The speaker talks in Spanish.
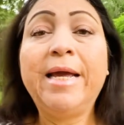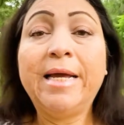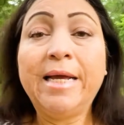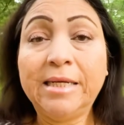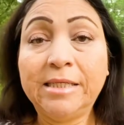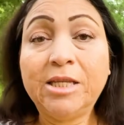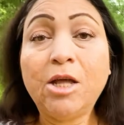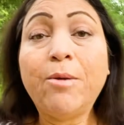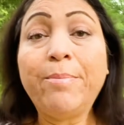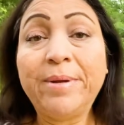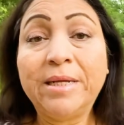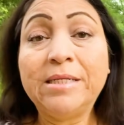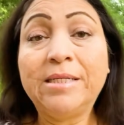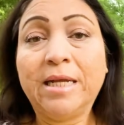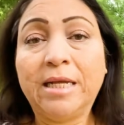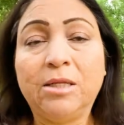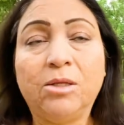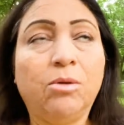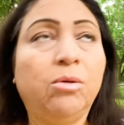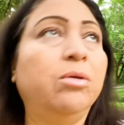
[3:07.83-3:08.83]
eh, estado
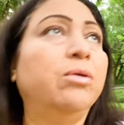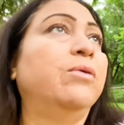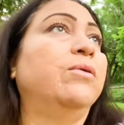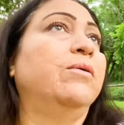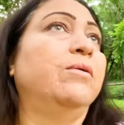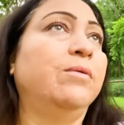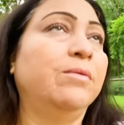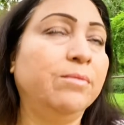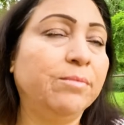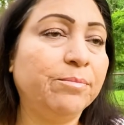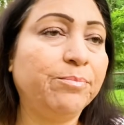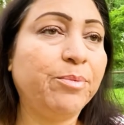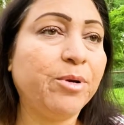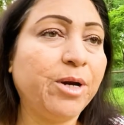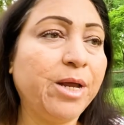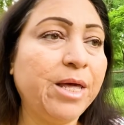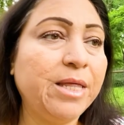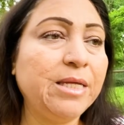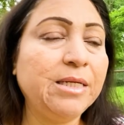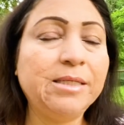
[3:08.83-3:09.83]
pensando,
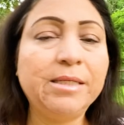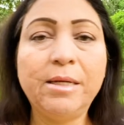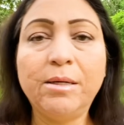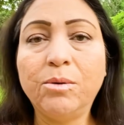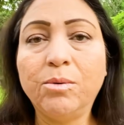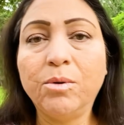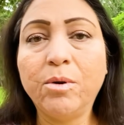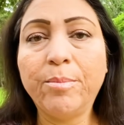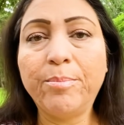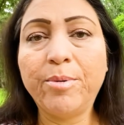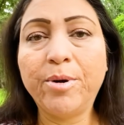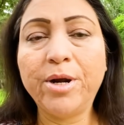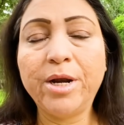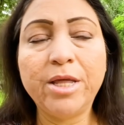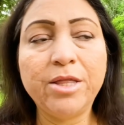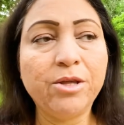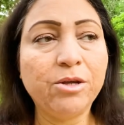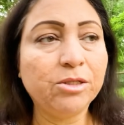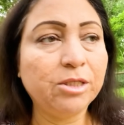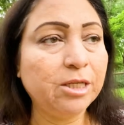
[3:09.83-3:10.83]
porque dicen uno pone y
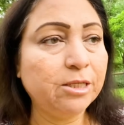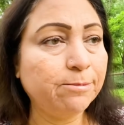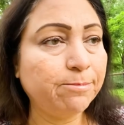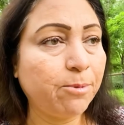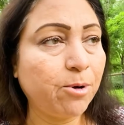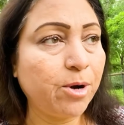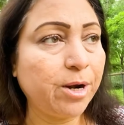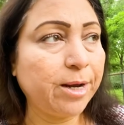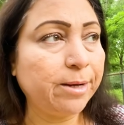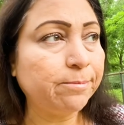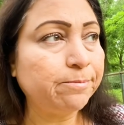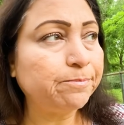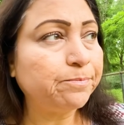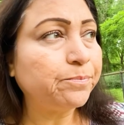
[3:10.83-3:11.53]
Dios dispone.